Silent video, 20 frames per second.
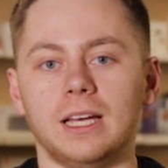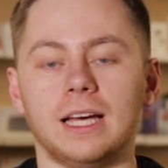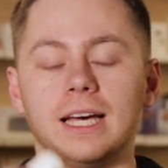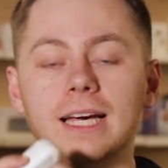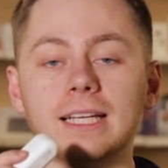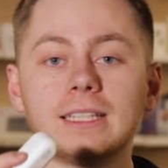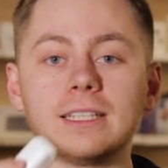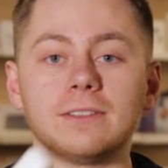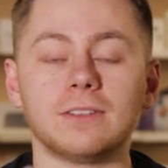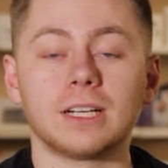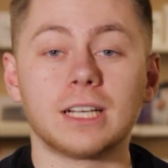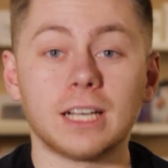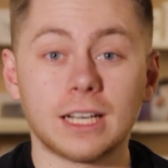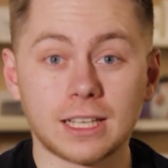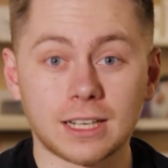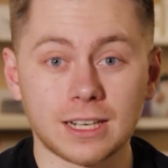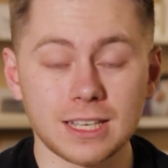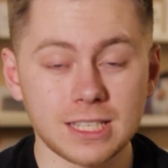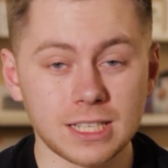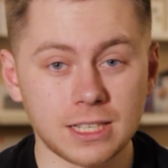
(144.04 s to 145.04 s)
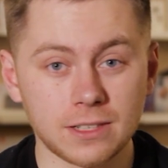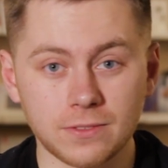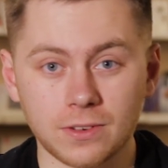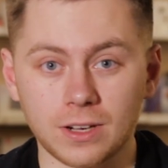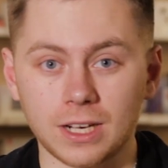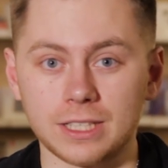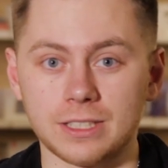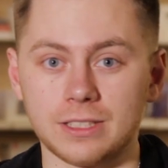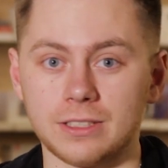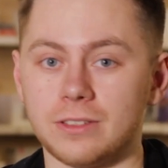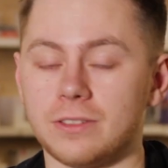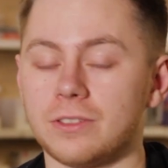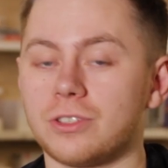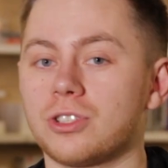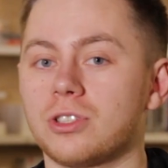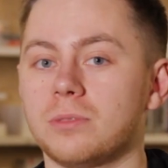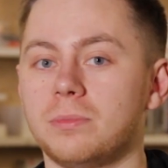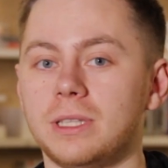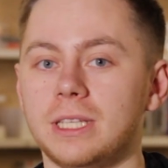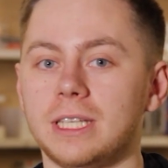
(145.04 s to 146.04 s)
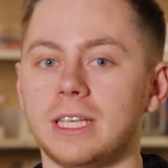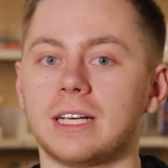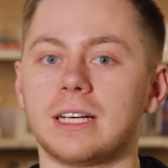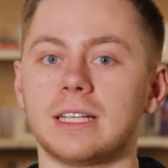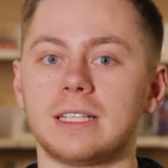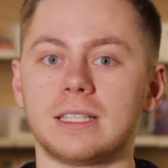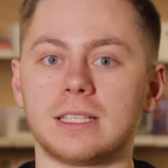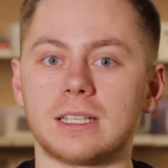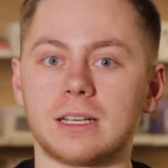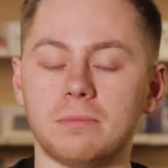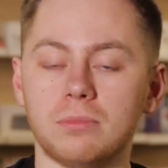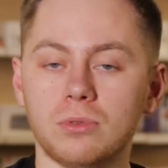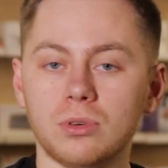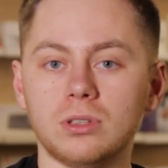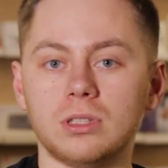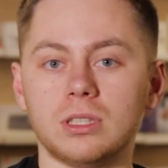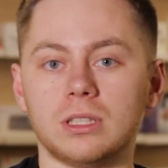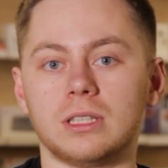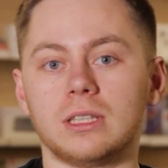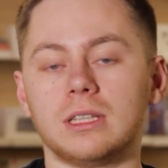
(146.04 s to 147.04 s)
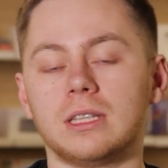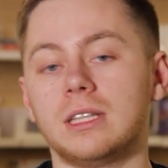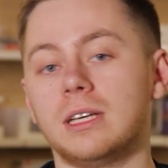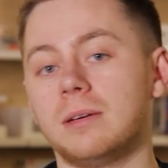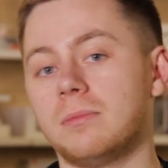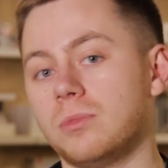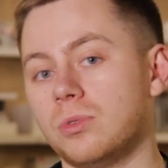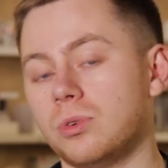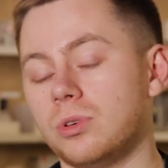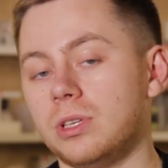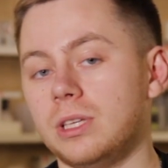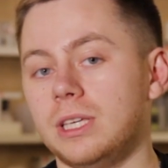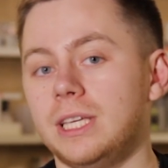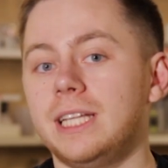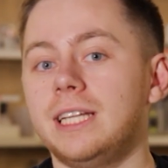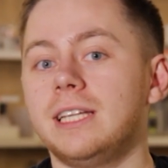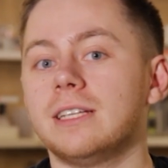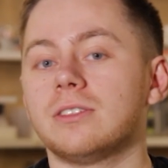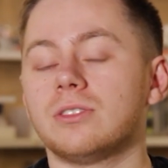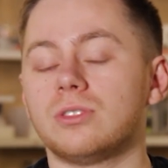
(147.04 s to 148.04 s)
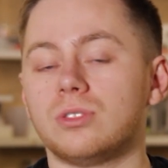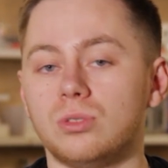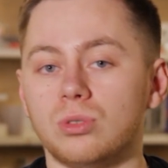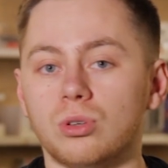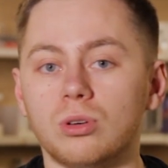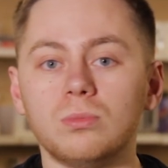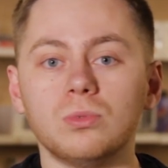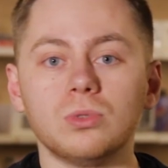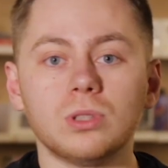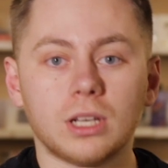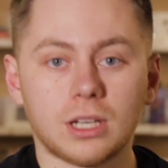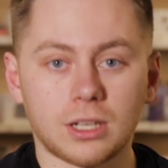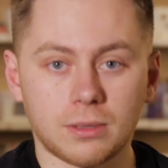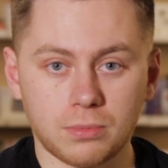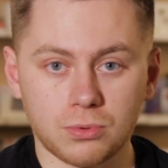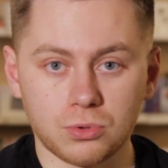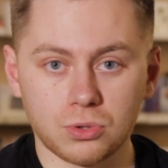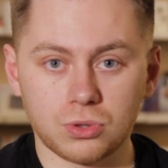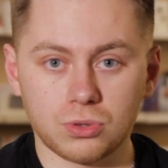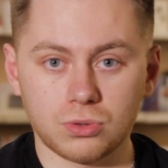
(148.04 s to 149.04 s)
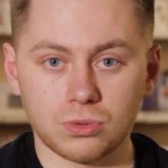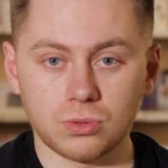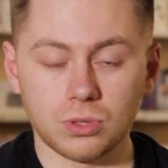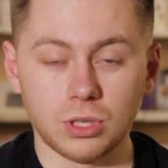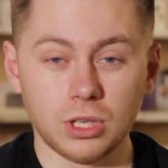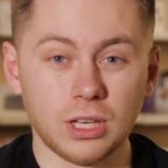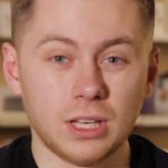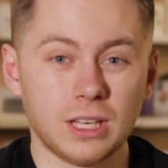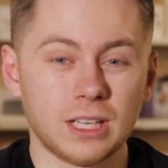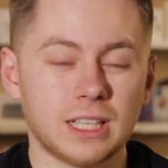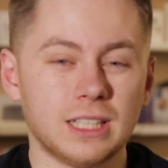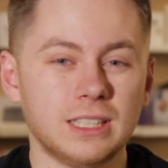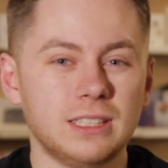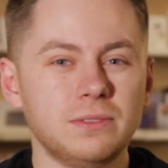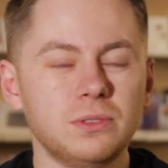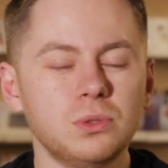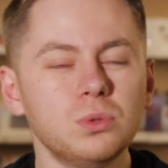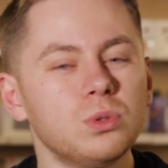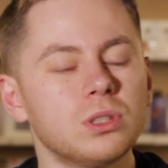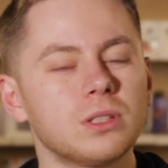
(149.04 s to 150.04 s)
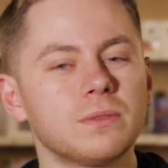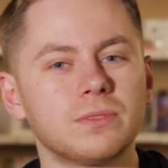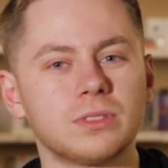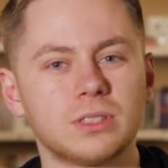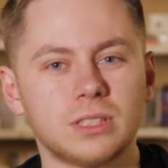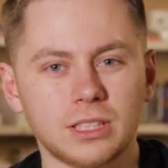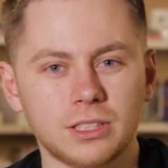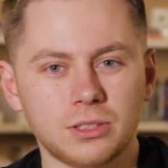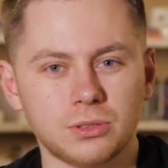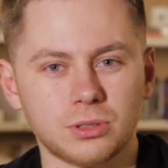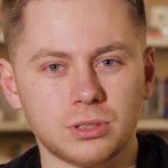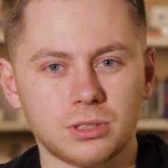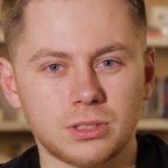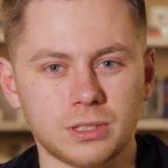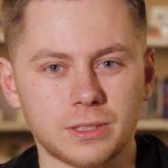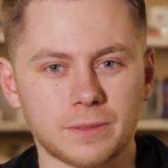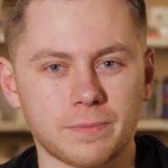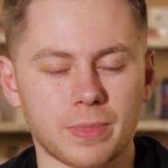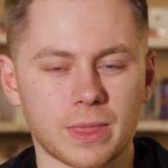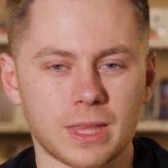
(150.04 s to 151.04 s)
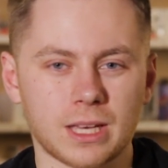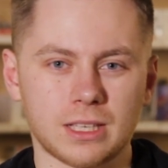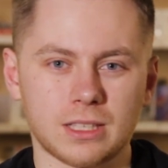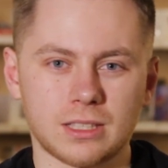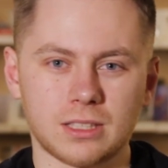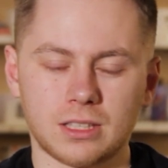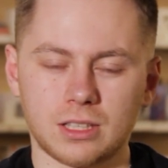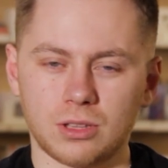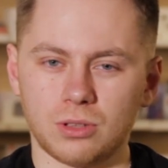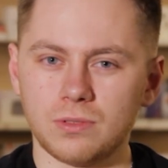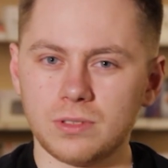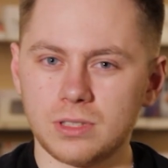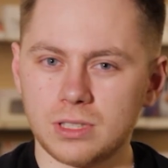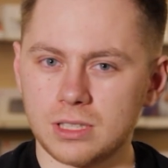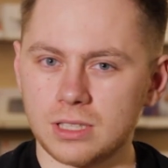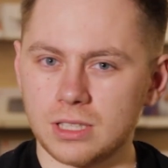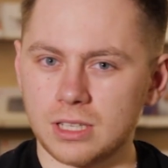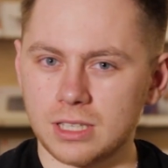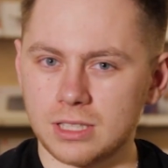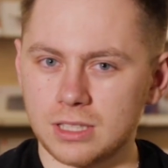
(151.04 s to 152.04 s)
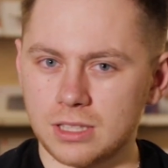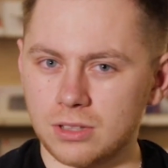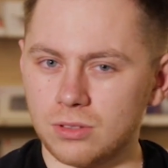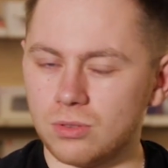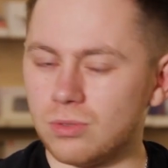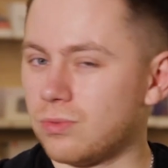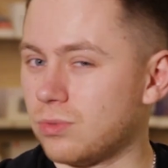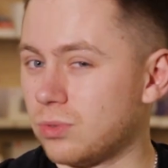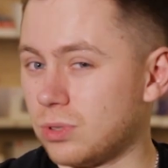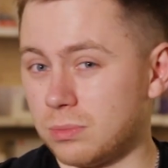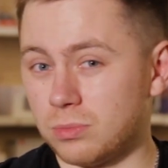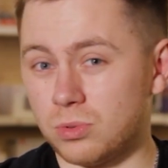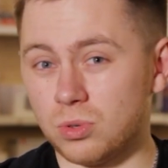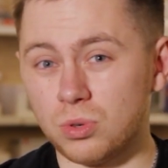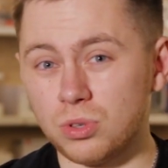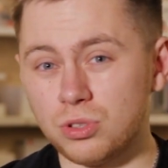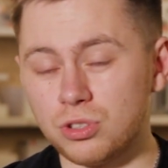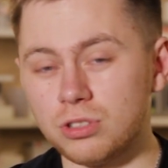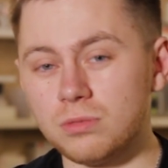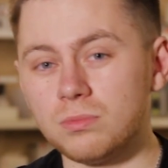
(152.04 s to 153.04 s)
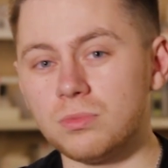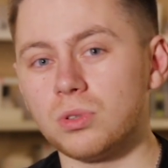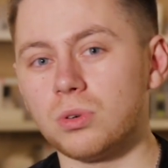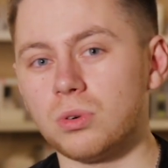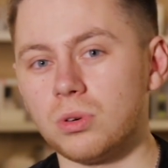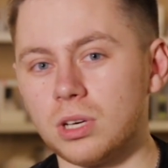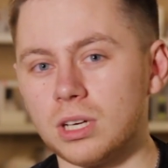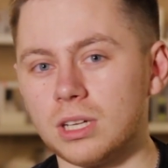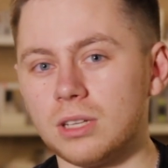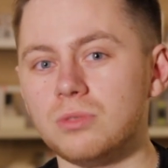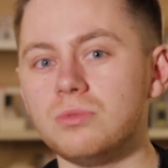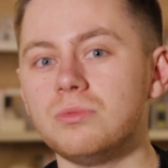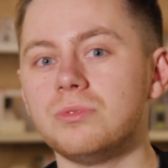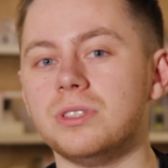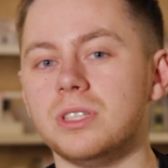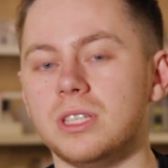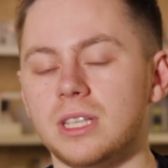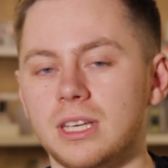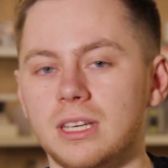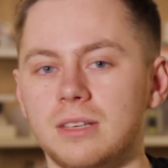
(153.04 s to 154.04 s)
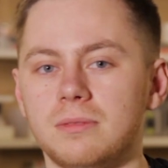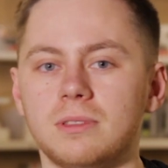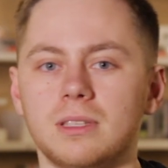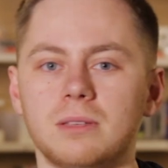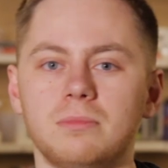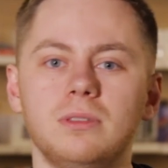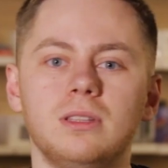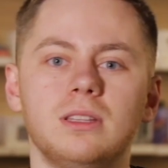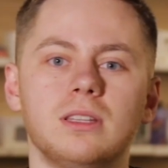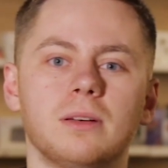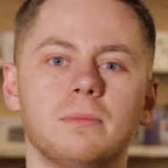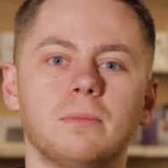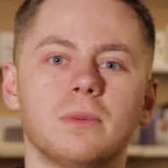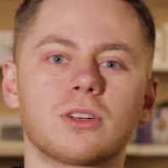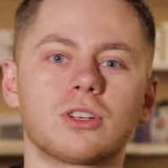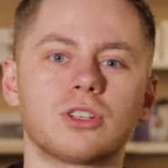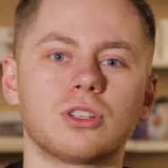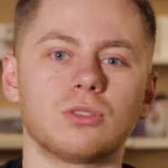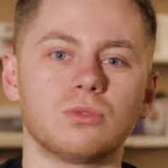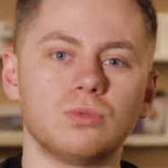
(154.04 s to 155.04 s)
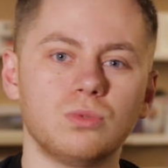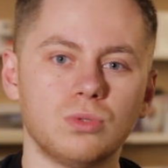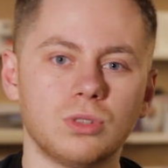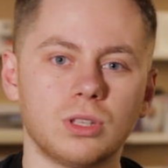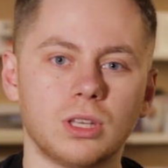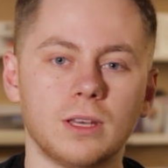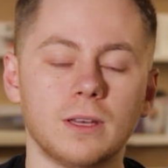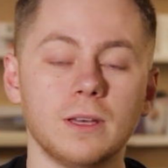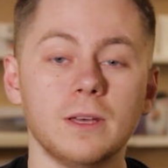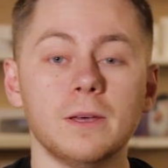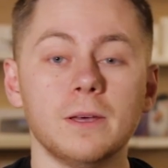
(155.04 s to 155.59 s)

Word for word: Этого как раз хватит, чтобы доехать с работы домой или с дому на работу. Когда вы утром встаете, э, становитесь на остановку, там очень много людей, забитые маршрутки.